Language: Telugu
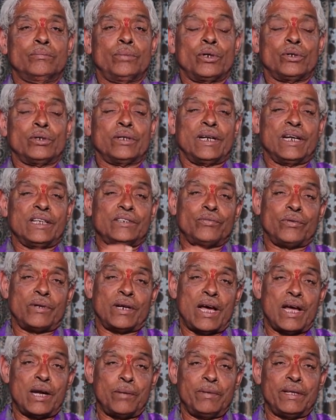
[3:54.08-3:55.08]

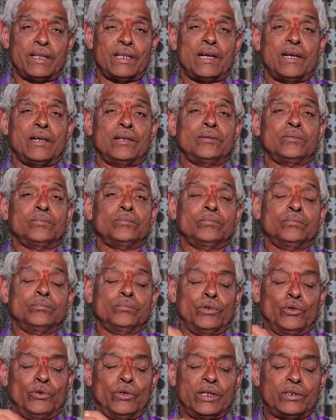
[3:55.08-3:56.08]
పురంధరేశ్వర్ గారి మీద
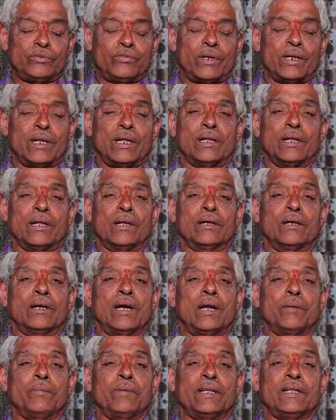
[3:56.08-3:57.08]
భువనేశ్వర్
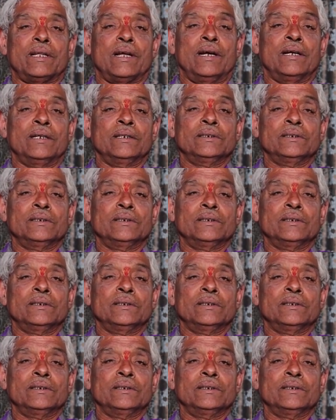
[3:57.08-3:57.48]
గారి మీద